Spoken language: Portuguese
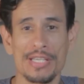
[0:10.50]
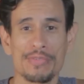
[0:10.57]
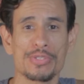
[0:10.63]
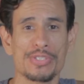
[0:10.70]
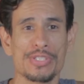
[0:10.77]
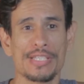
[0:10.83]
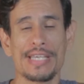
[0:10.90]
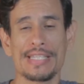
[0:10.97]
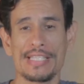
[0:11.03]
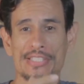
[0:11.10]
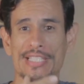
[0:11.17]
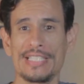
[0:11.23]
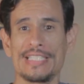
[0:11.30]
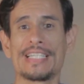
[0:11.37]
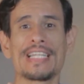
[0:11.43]
e você quer
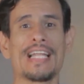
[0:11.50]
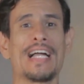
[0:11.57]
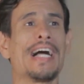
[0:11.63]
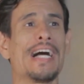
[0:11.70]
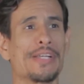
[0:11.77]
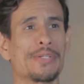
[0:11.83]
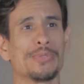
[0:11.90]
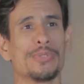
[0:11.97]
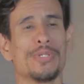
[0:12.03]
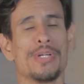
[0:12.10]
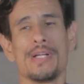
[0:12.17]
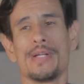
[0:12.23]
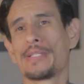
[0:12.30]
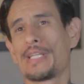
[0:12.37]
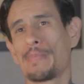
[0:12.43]
deixar ele claro
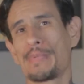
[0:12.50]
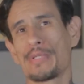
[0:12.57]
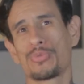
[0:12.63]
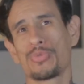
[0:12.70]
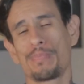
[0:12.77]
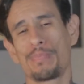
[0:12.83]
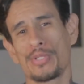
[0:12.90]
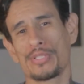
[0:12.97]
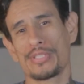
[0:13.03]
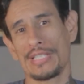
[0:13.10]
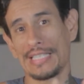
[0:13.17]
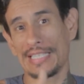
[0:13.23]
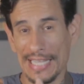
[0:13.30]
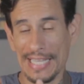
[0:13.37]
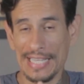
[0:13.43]
que a pessoa possa
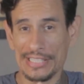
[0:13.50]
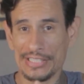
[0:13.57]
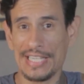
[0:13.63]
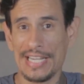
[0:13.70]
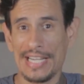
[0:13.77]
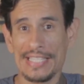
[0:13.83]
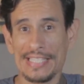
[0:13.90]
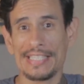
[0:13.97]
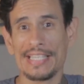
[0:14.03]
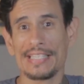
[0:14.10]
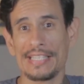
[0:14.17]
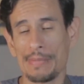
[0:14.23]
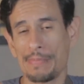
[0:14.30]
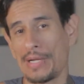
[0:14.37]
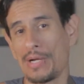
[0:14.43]
ler já e
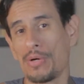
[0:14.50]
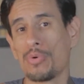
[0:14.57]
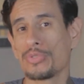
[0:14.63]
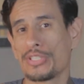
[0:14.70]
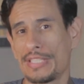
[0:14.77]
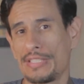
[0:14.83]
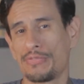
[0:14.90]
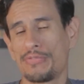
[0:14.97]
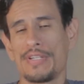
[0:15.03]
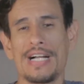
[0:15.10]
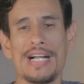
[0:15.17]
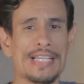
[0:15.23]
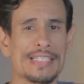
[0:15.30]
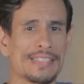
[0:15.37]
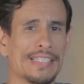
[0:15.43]
entender para onde que
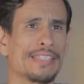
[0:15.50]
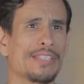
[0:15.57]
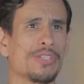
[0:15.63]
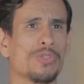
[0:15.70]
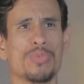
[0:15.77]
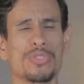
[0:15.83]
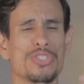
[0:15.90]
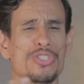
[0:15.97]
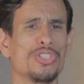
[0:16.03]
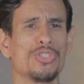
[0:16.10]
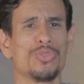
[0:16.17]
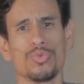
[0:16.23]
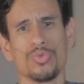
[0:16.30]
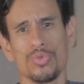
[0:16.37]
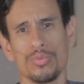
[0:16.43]
vai sem ter um monte de
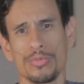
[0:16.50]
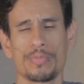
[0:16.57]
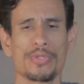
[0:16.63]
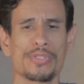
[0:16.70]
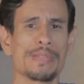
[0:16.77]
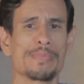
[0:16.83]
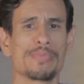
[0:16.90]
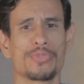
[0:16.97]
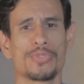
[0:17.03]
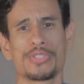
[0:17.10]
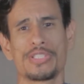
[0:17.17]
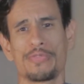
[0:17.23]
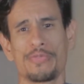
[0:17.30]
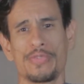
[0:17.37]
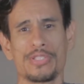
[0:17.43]
número. Por exemplo, se
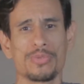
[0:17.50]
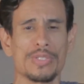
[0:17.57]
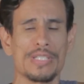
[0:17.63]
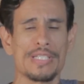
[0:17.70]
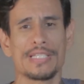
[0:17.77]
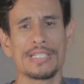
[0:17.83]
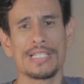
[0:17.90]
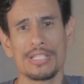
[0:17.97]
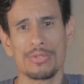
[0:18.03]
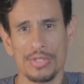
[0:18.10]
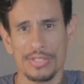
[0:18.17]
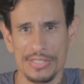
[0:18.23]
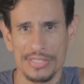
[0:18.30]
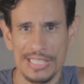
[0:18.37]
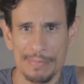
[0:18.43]
você fez um link lá do
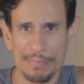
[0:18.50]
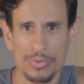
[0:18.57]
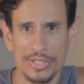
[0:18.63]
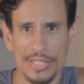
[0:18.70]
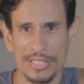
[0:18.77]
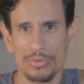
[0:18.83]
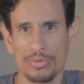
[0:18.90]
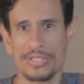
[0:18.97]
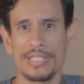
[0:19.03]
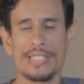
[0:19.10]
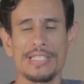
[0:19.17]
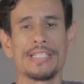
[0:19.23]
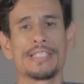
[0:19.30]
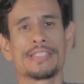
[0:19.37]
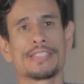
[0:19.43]
WhatsApp no gerador de
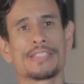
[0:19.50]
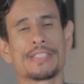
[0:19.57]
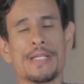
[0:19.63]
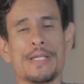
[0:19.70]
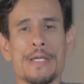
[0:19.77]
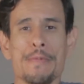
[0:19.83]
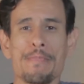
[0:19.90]
links